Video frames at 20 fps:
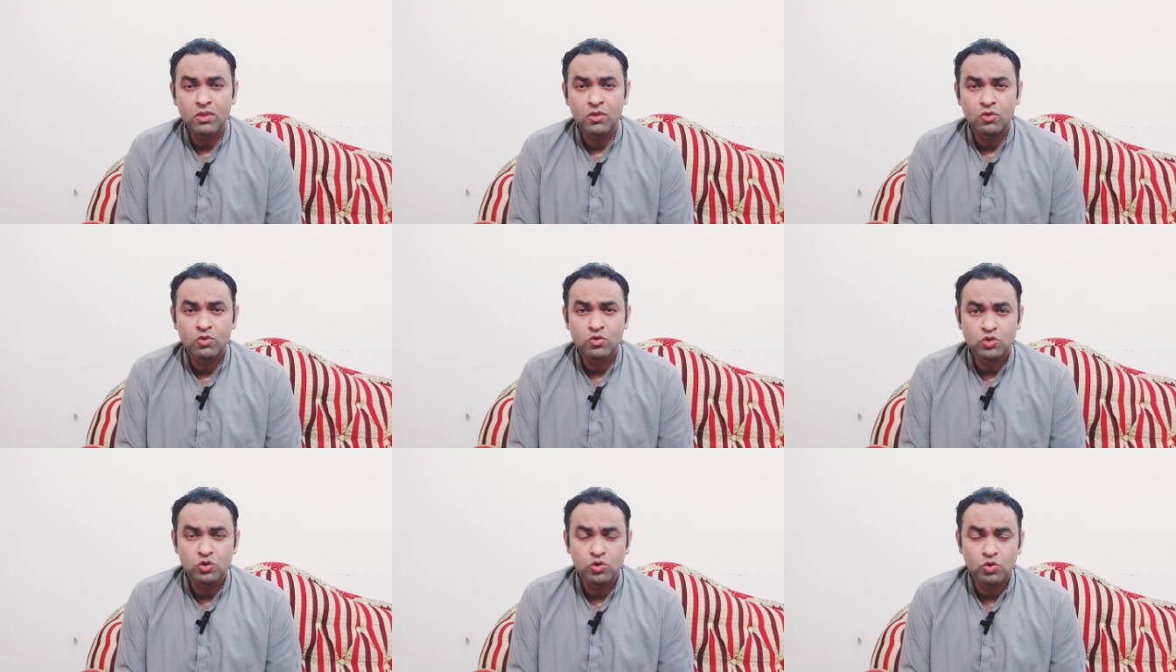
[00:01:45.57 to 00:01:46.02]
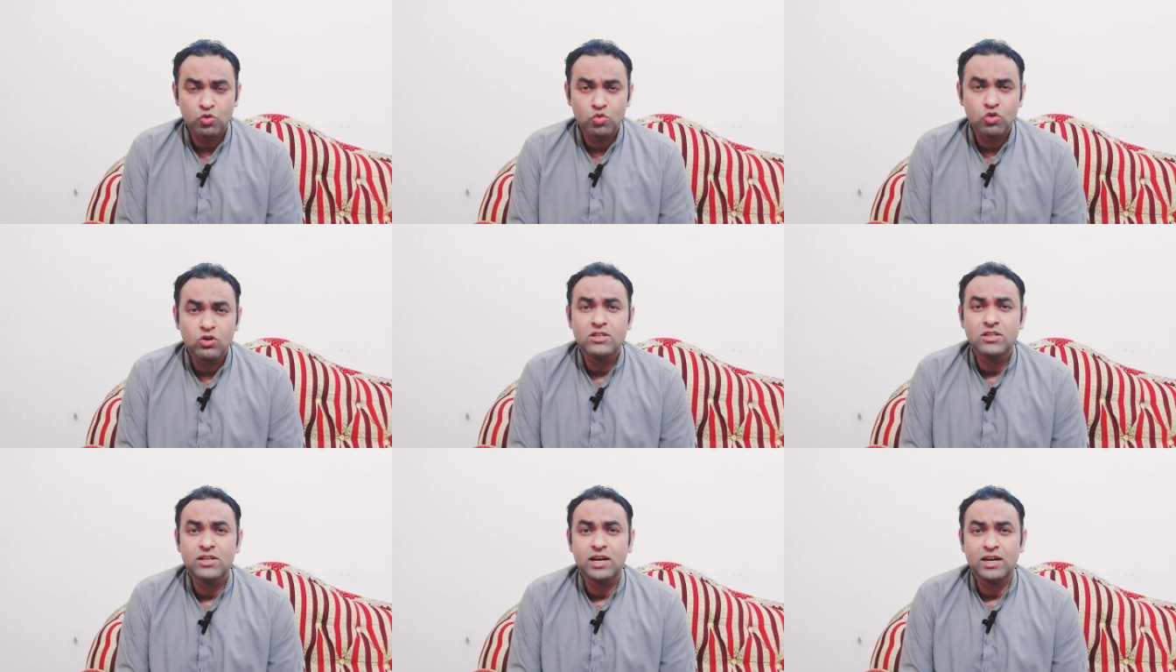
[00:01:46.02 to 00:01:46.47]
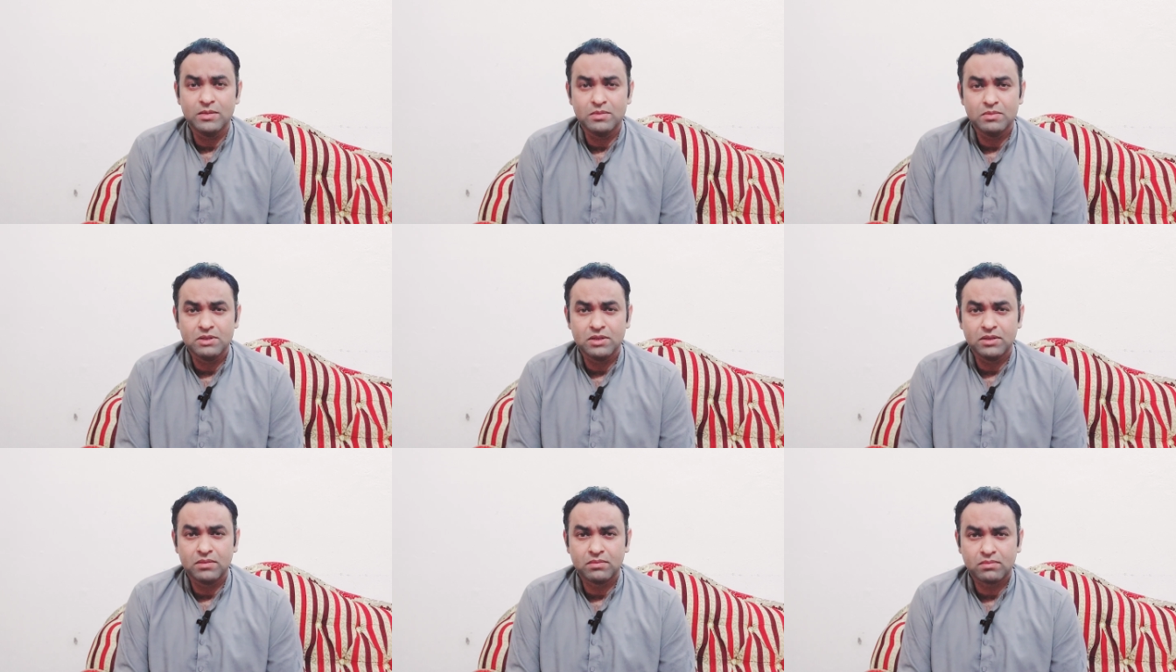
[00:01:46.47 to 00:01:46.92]
कुछ लोगों की जानब
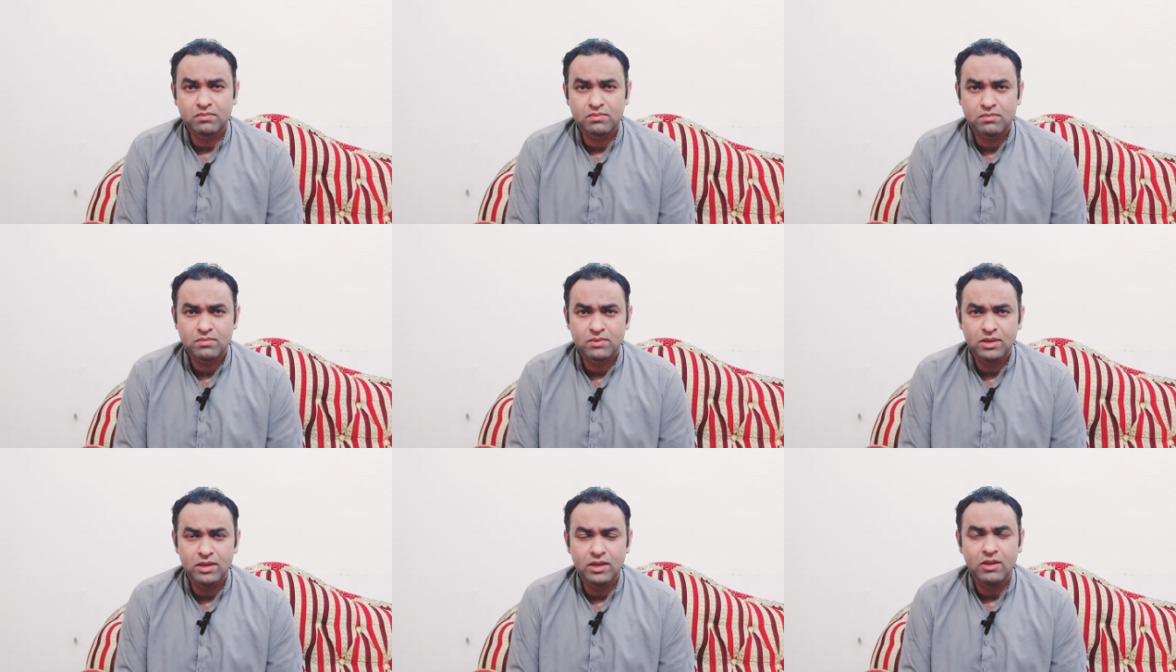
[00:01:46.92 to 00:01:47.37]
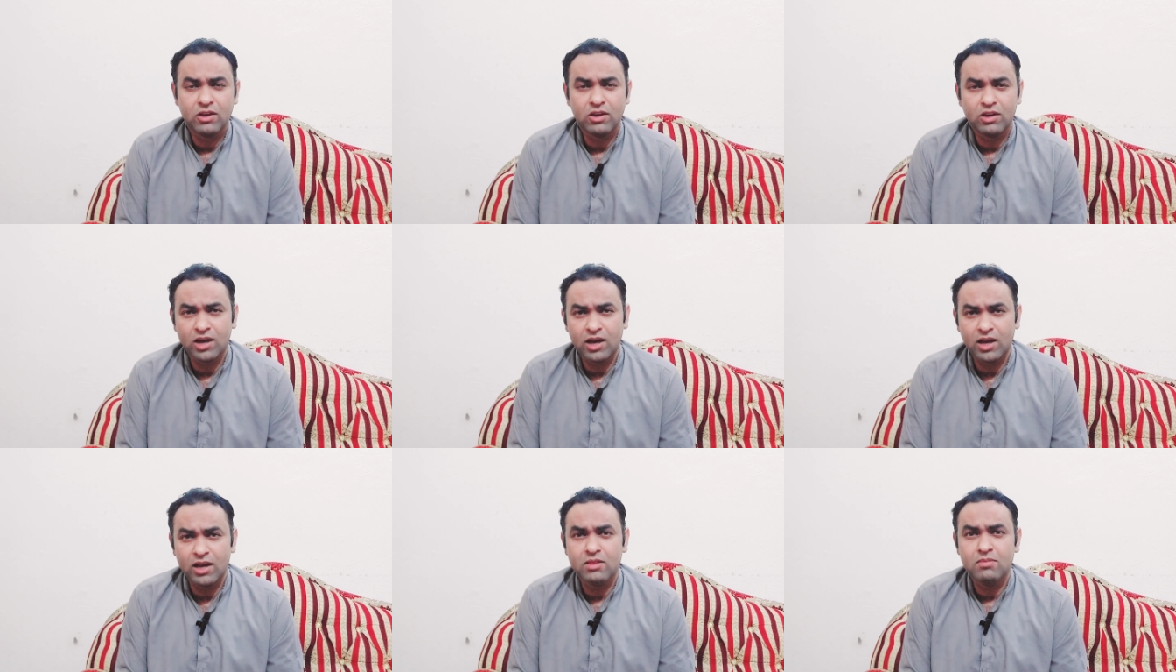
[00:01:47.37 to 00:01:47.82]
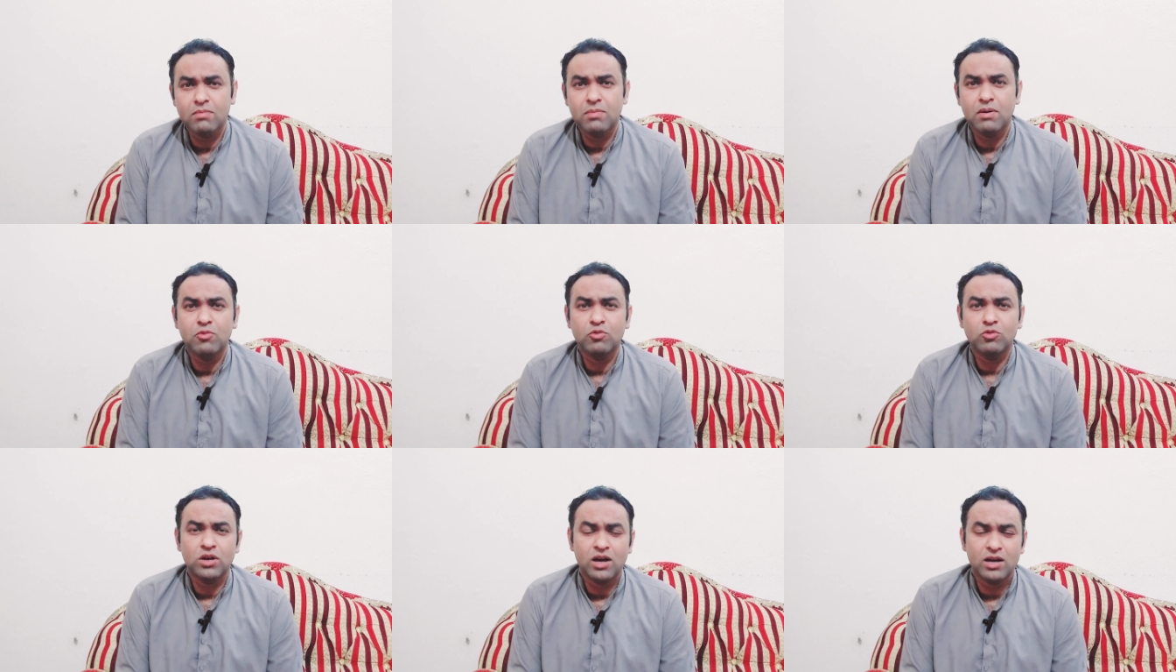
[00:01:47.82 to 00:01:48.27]
से एक ही खालिद
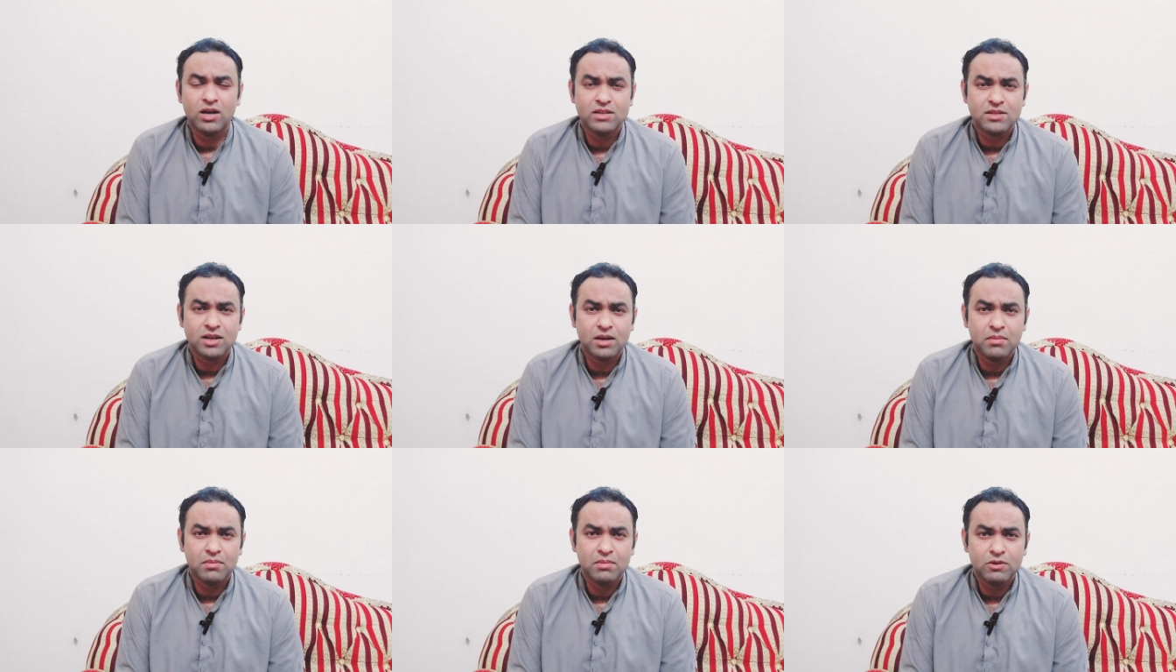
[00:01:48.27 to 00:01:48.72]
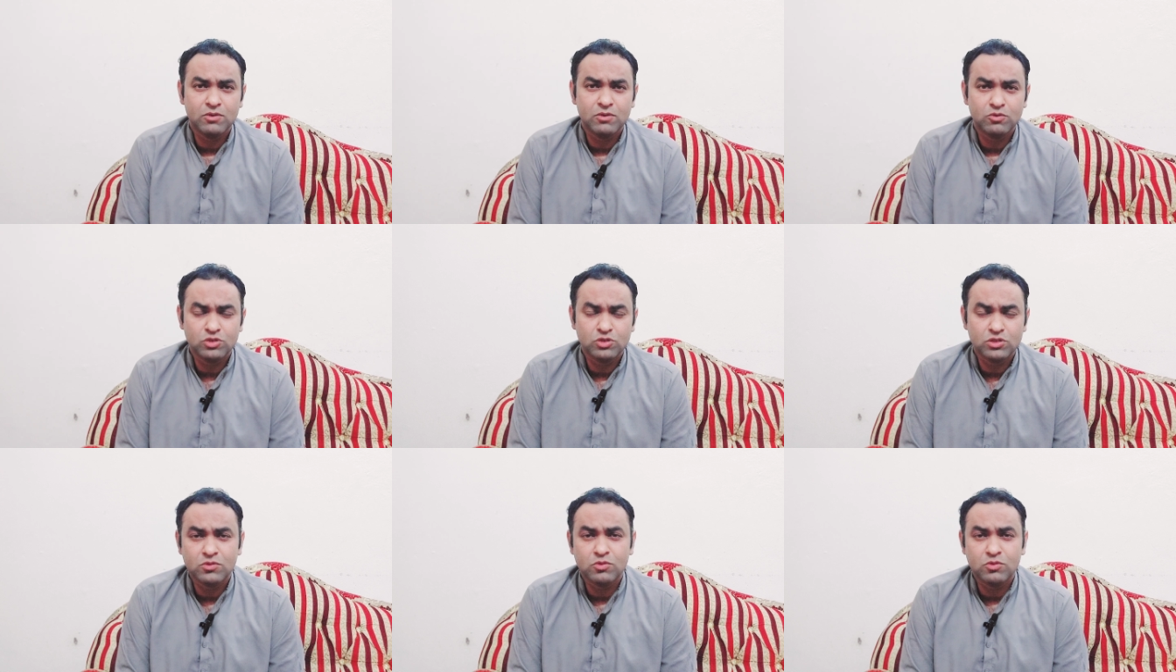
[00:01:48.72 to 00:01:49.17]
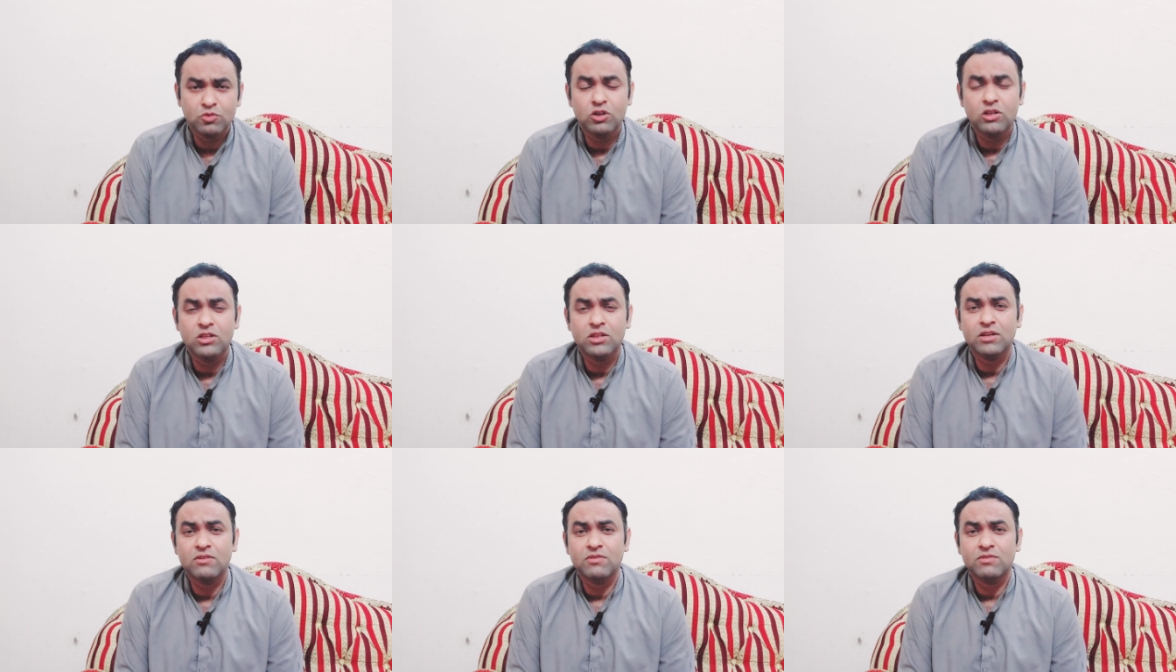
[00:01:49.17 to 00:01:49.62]
महमूद खान साहब हैं उन
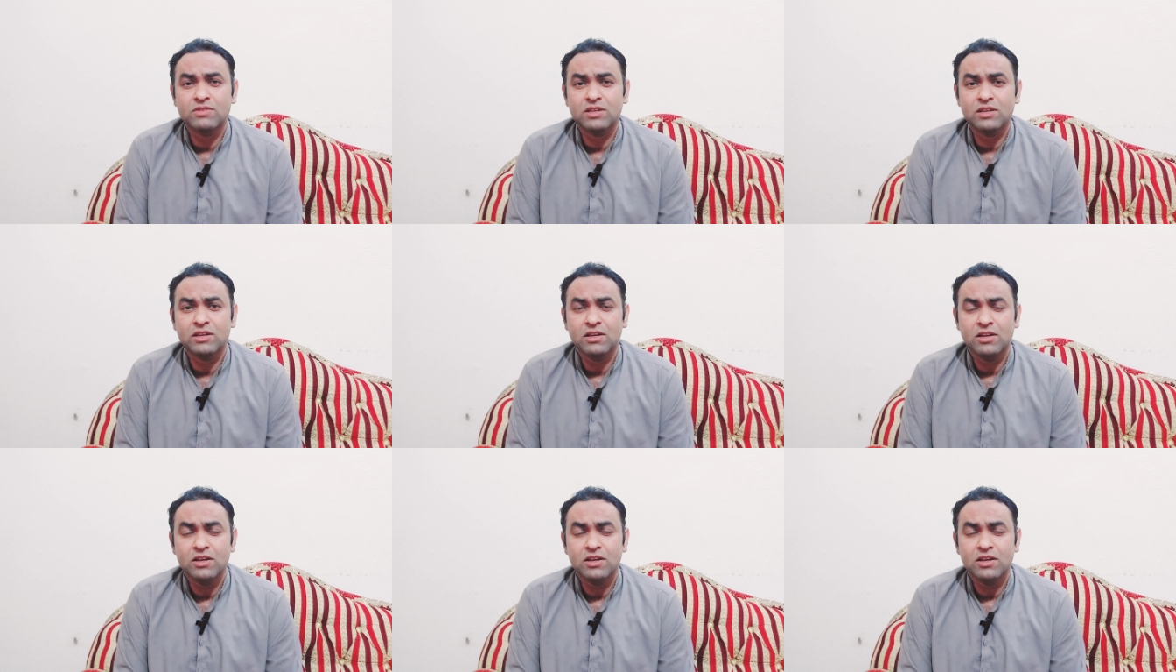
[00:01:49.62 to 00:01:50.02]
उनकी तरफ से